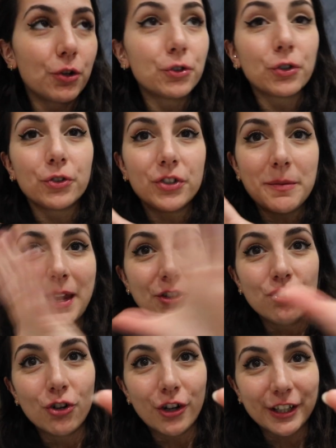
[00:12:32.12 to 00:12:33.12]
ho chiuso così i
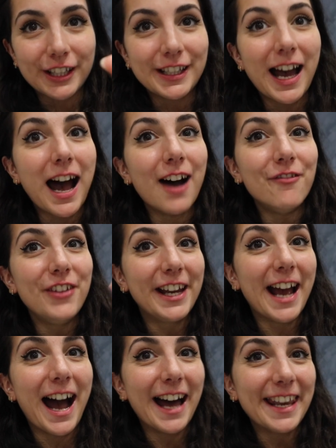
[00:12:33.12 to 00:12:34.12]
miei giorni da
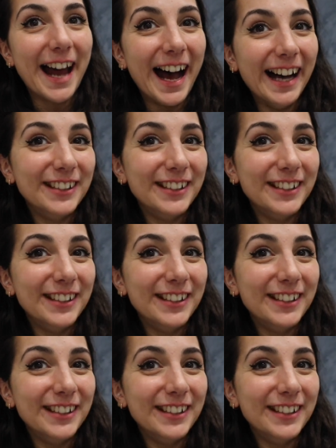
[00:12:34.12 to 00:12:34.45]
vegana,